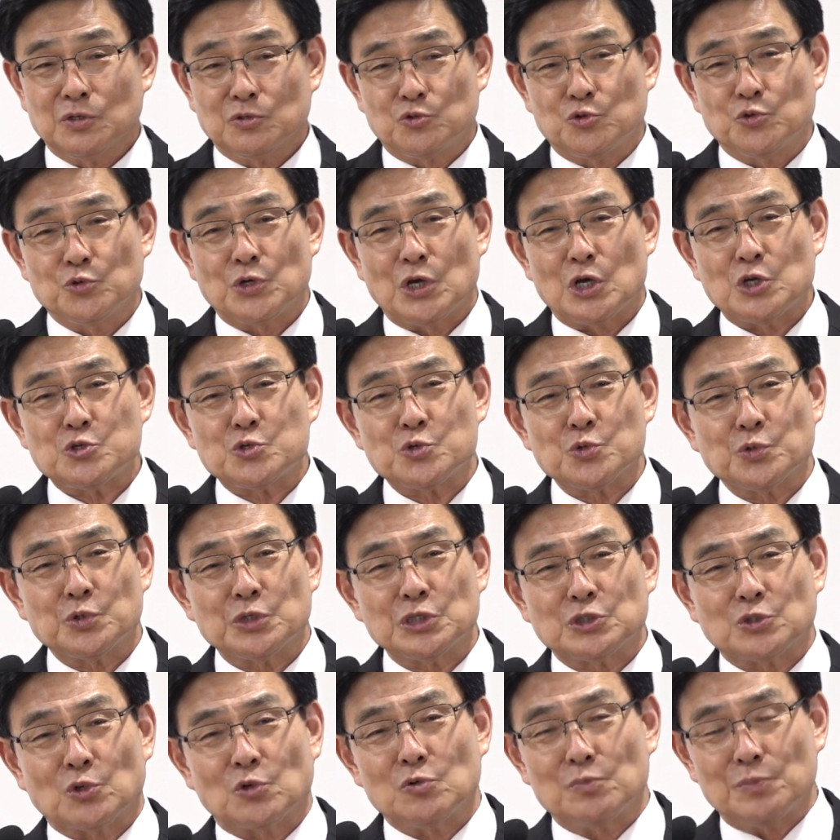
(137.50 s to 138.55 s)
주 예수
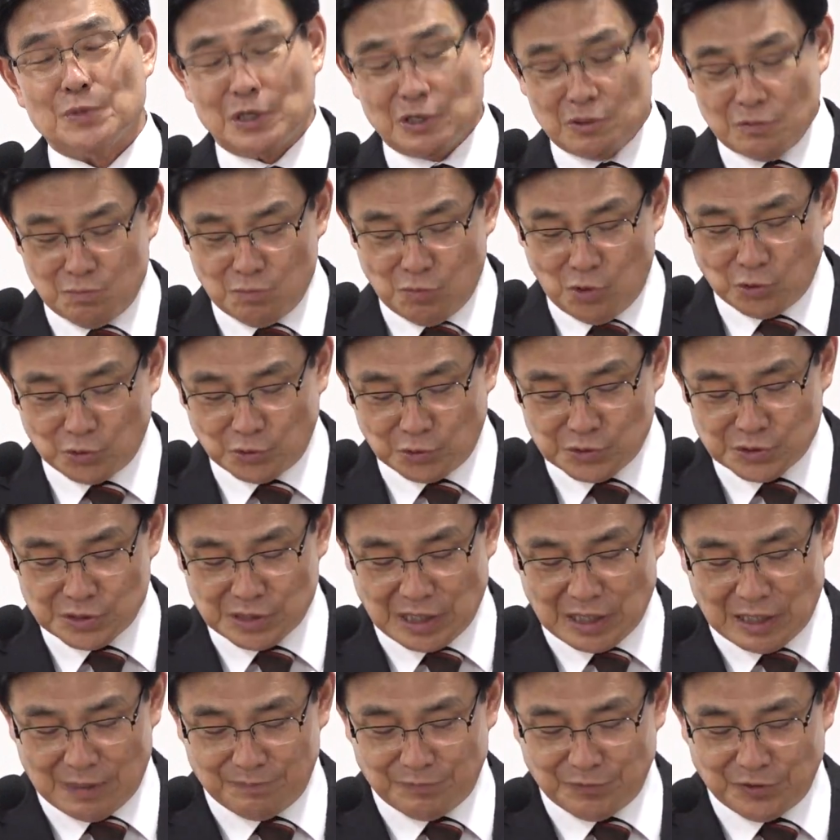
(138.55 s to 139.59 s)
그리스도를 믿는 모든
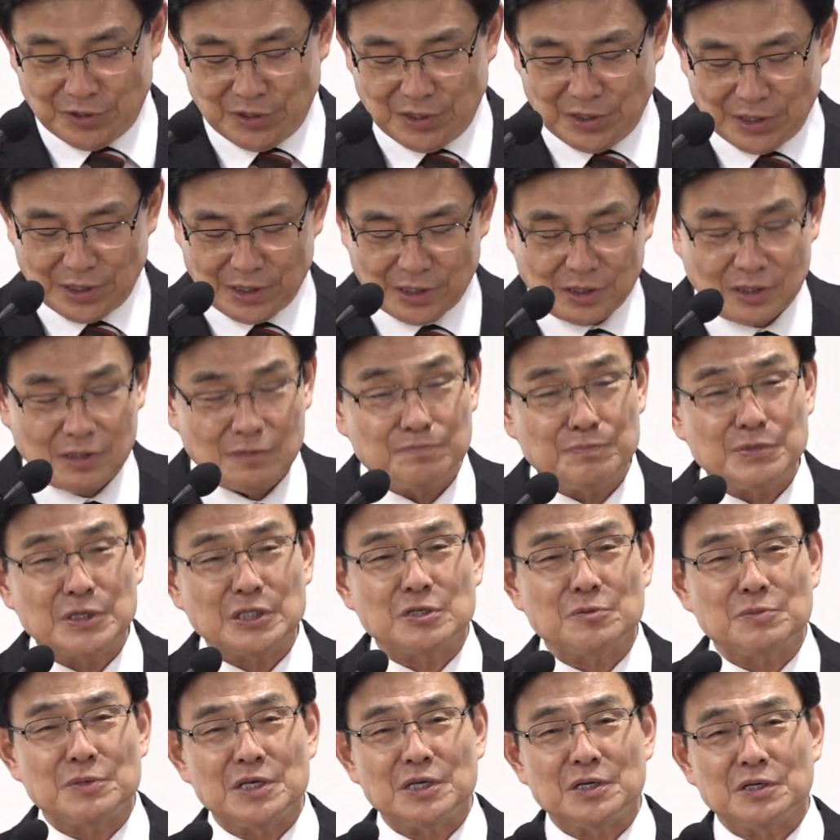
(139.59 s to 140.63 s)
사람들에게 그
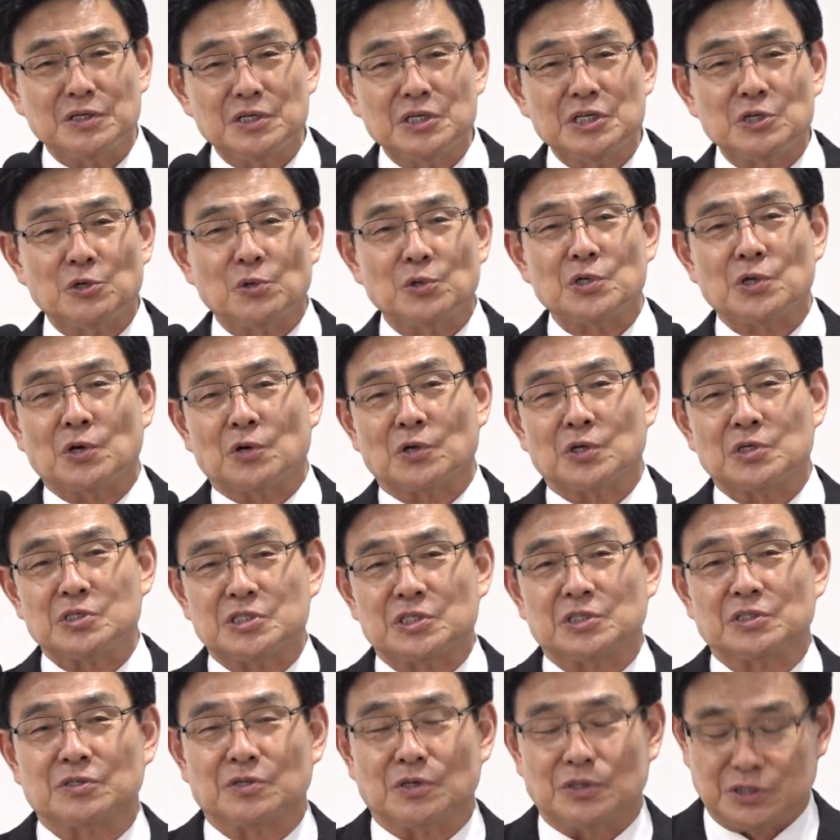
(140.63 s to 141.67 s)
믿음이 의로
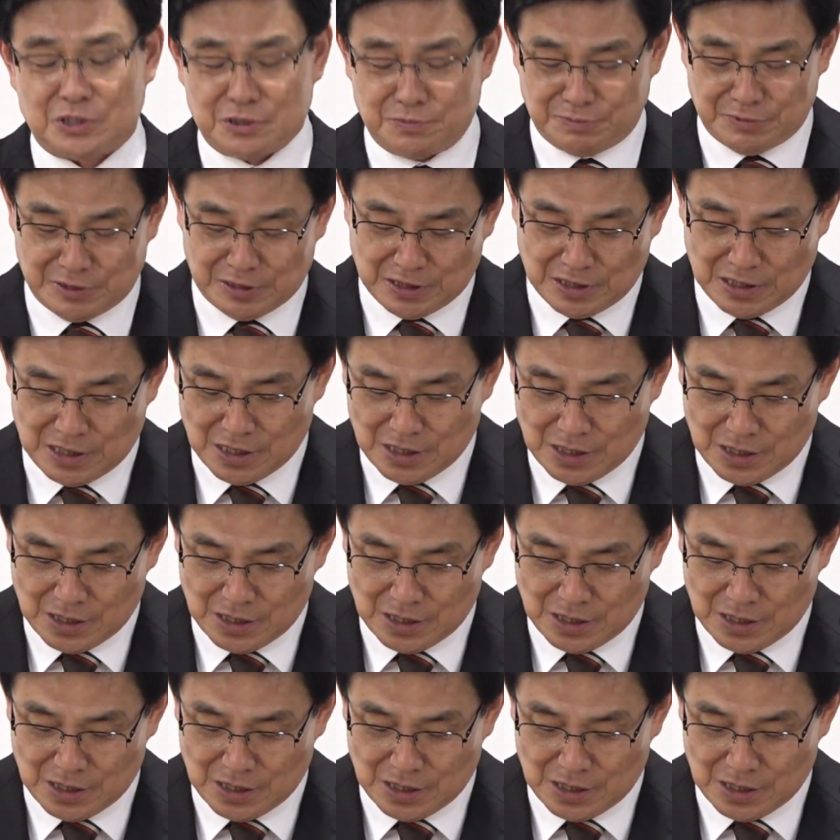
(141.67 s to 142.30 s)
여겨지는 것입니다.